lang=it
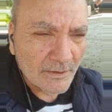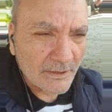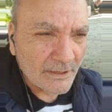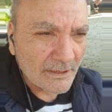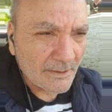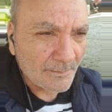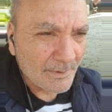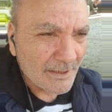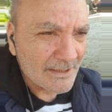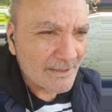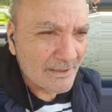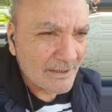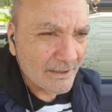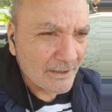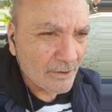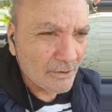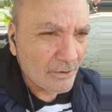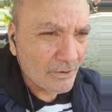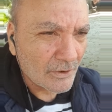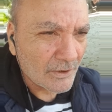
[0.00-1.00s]
dire peste e
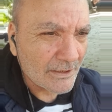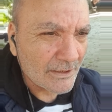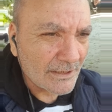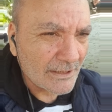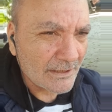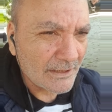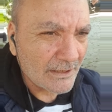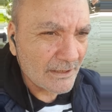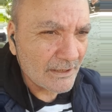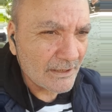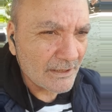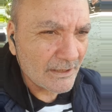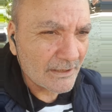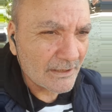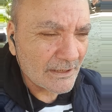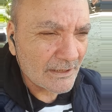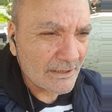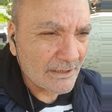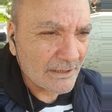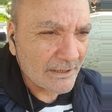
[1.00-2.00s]
corna di,
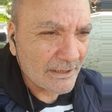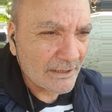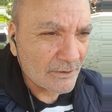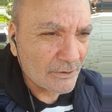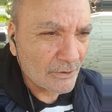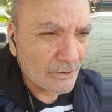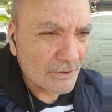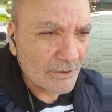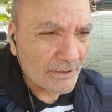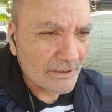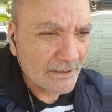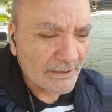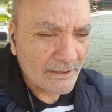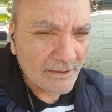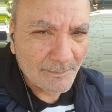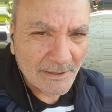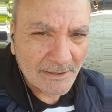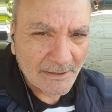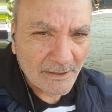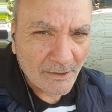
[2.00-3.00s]
della Lega Nord di
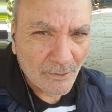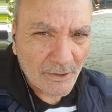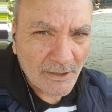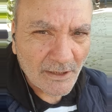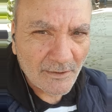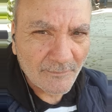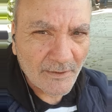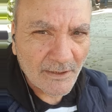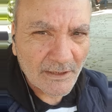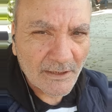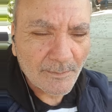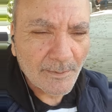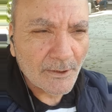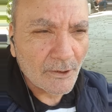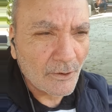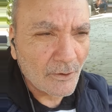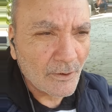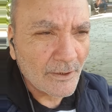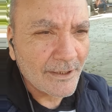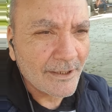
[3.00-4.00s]
Matteo Salvini,
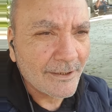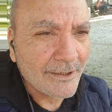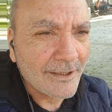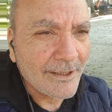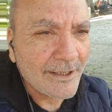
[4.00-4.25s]
però è,